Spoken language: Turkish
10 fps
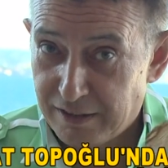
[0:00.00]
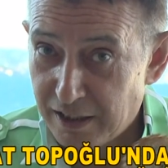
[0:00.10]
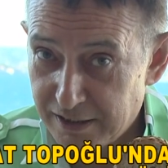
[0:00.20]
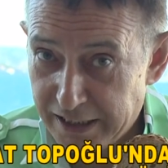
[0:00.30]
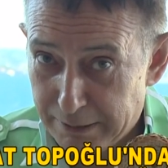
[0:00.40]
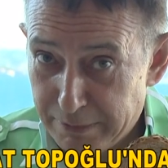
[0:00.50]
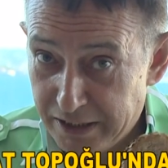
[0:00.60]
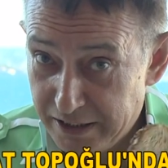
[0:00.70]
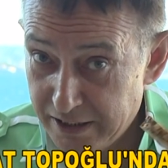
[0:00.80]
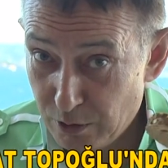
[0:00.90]
tahıl
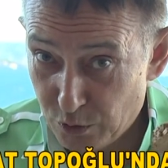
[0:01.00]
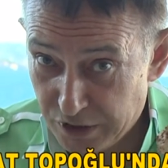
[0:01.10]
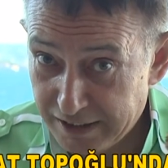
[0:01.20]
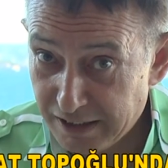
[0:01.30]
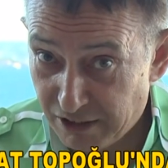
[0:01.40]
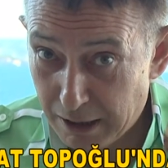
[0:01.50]
ekmeğini özellikle